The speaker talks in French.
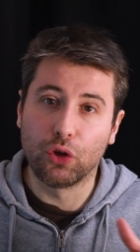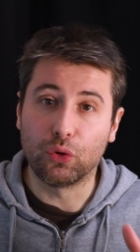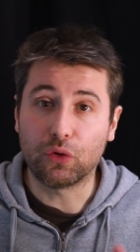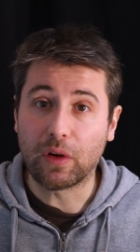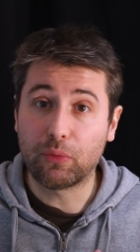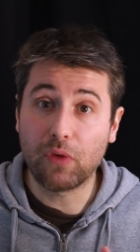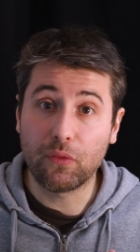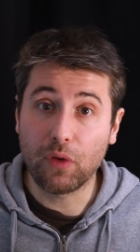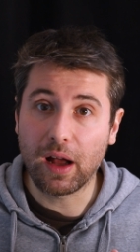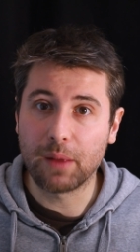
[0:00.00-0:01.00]
donc on va pouvoir
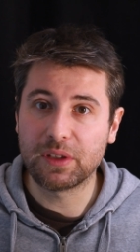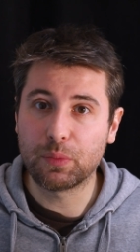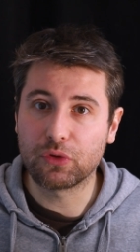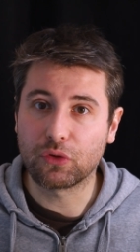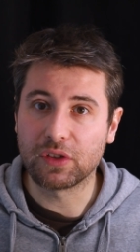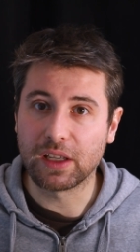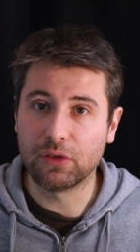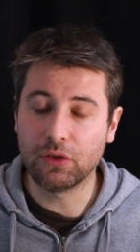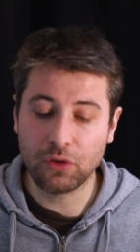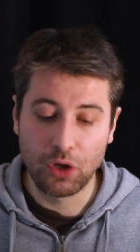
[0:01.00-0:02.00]
voir un petit peu ce que ça
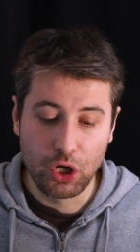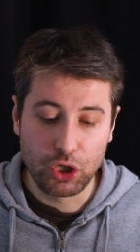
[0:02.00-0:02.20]
donne.